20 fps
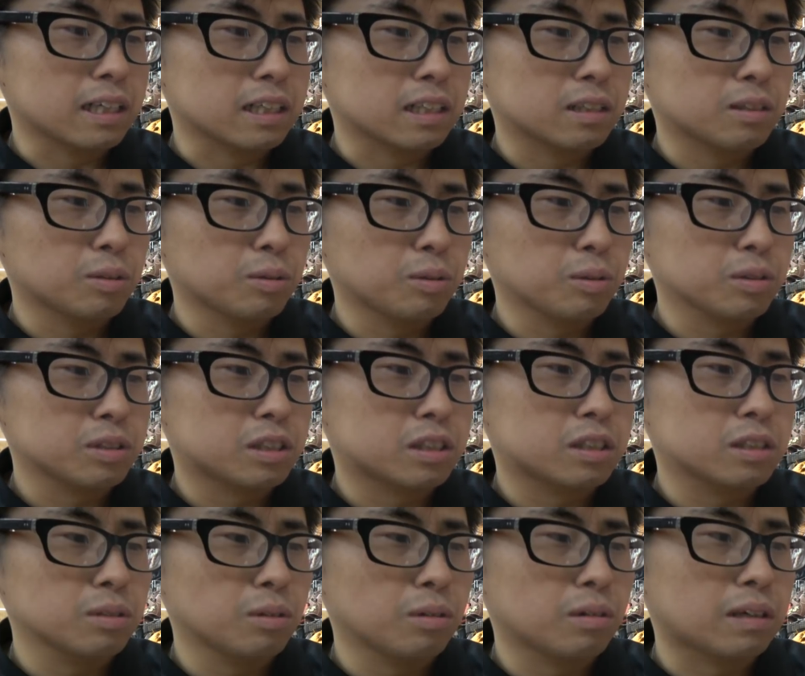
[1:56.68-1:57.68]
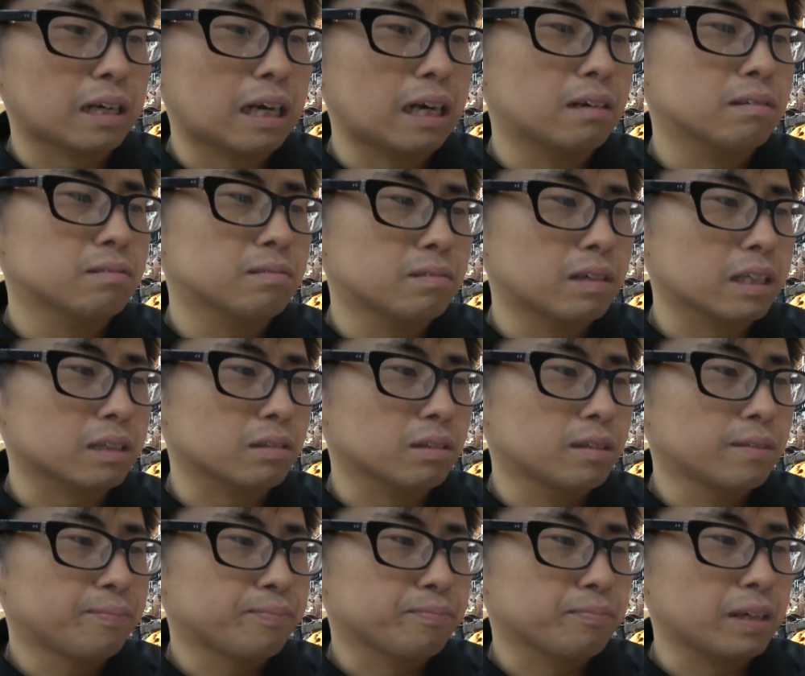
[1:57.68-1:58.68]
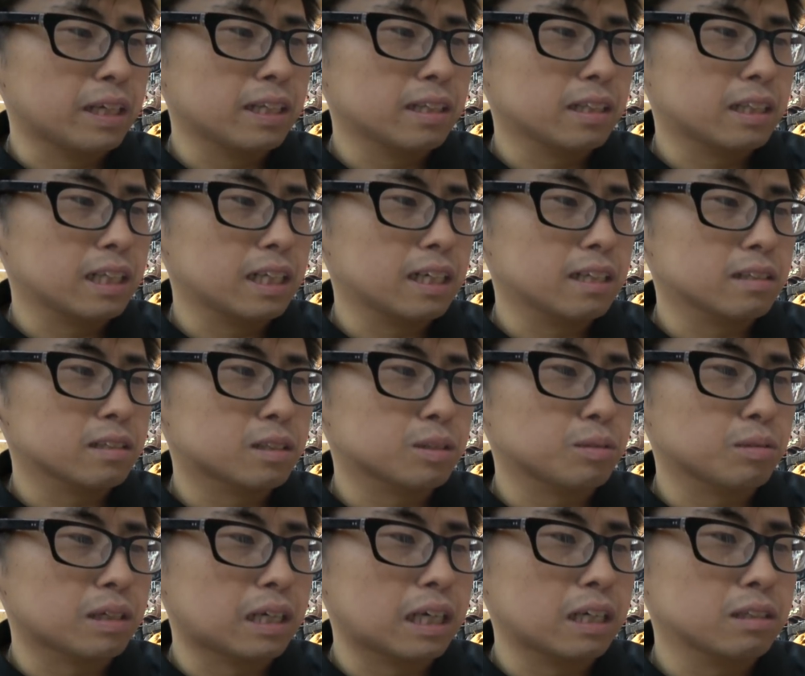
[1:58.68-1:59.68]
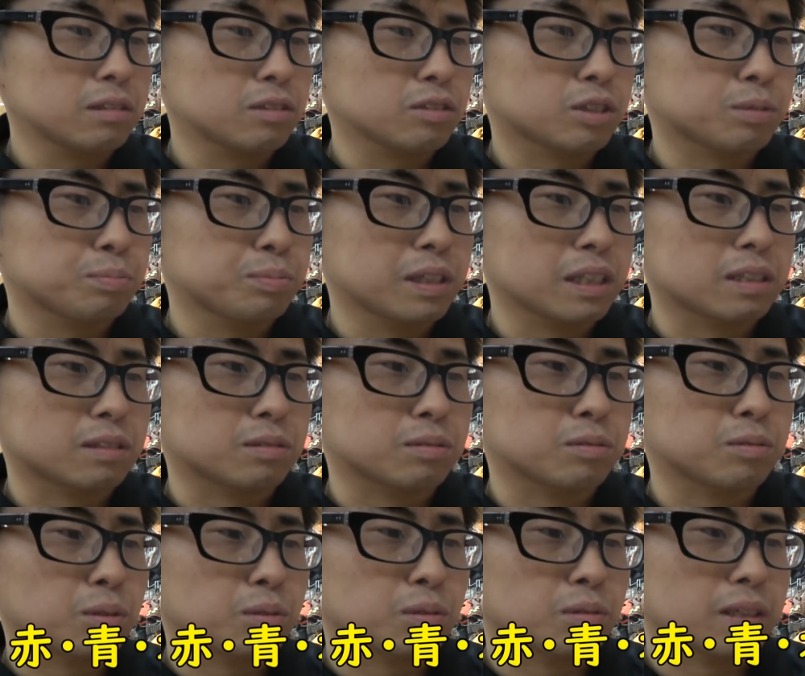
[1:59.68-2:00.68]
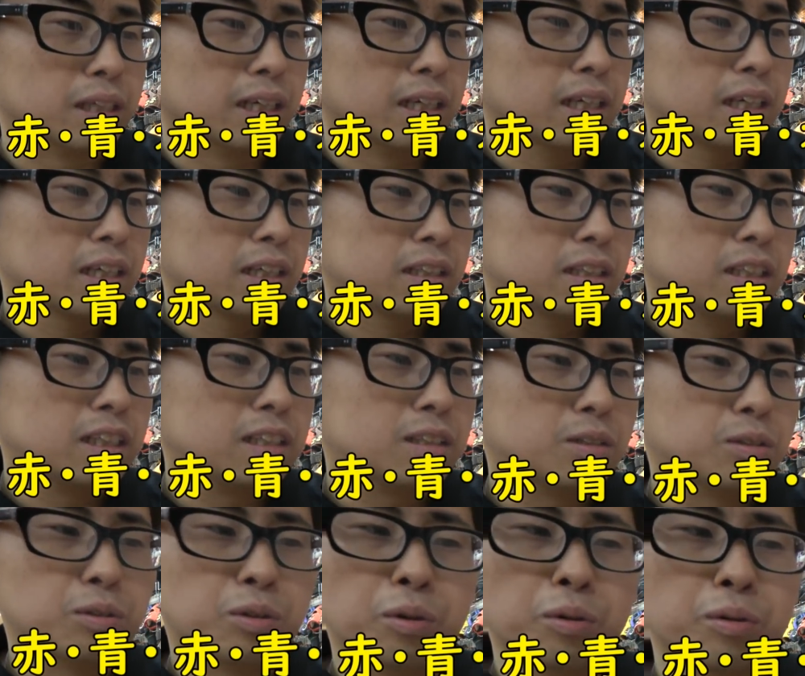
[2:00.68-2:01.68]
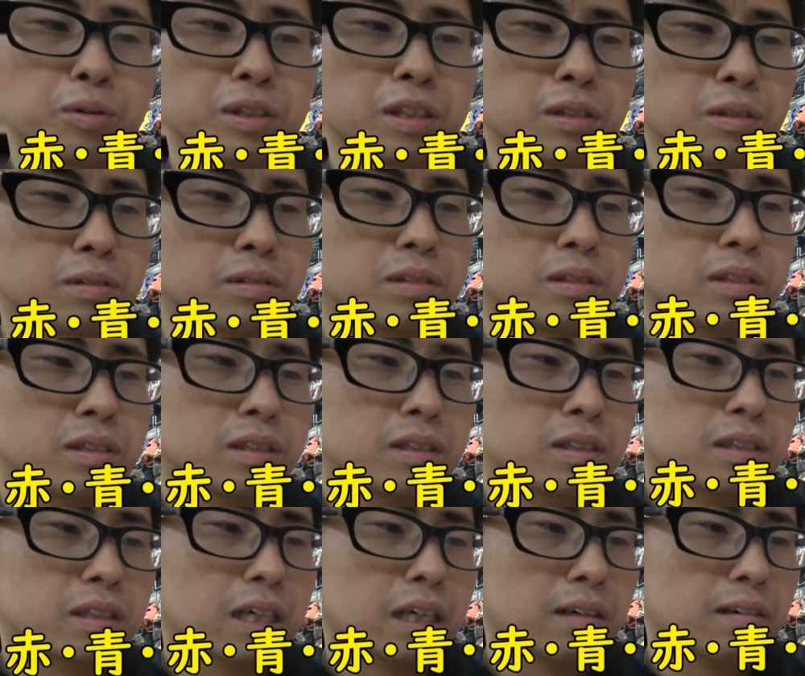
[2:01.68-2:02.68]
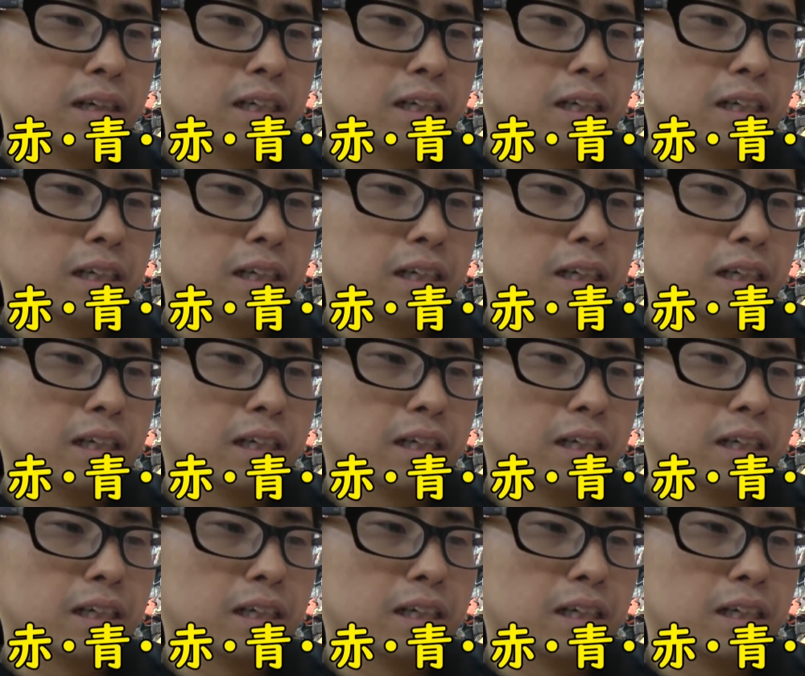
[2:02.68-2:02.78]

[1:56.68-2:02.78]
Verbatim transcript: 色落ちを緩和とメンテナンス後軽くスプレーすることで日光による皮